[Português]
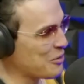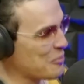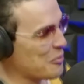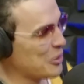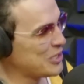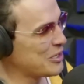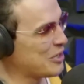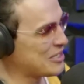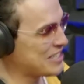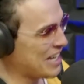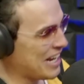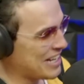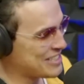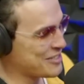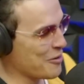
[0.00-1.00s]
muito a nossa
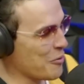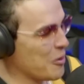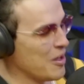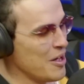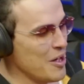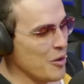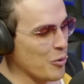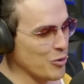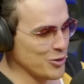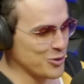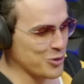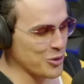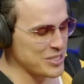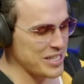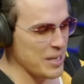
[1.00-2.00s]
relação quando eu
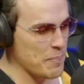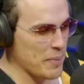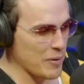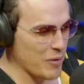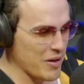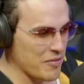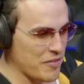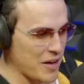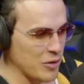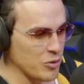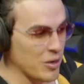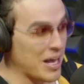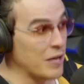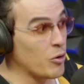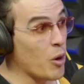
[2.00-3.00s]
trouxe ele pra um evento
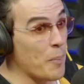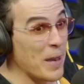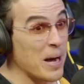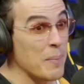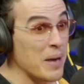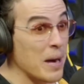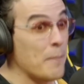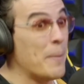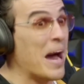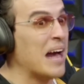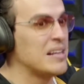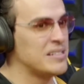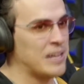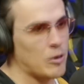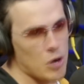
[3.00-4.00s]
lá no Copacabana
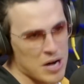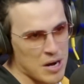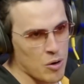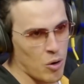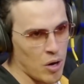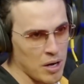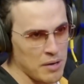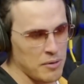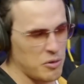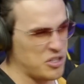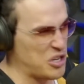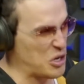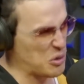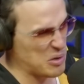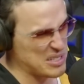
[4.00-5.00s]
Palace da Coca-Cola, onde
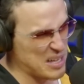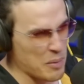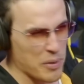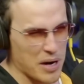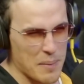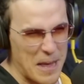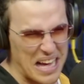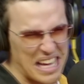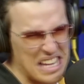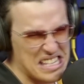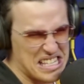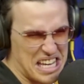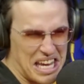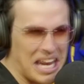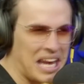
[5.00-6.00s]
a gente conhecia a Bruna
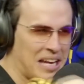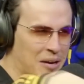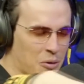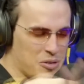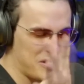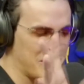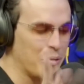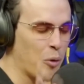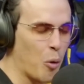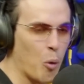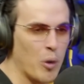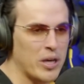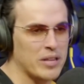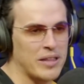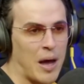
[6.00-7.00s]
Marquezine, Luciano
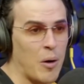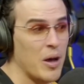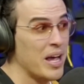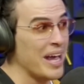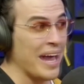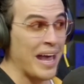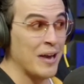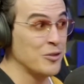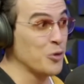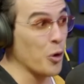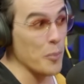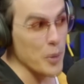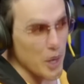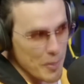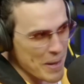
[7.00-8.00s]
Huck e tal. Ele
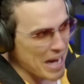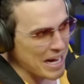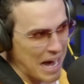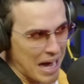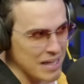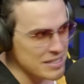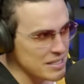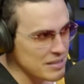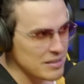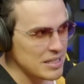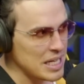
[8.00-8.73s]
dormiu na minha casa.